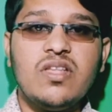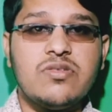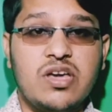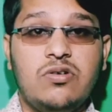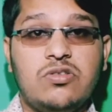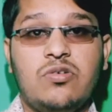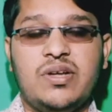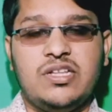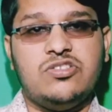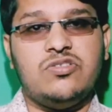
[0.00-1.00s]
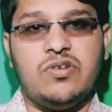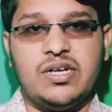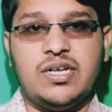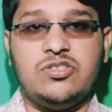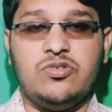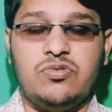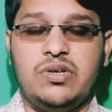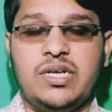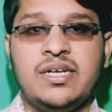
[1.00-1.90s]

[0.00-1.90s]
সেগুলো তোমাদের জন্য অনেকটা জরুরি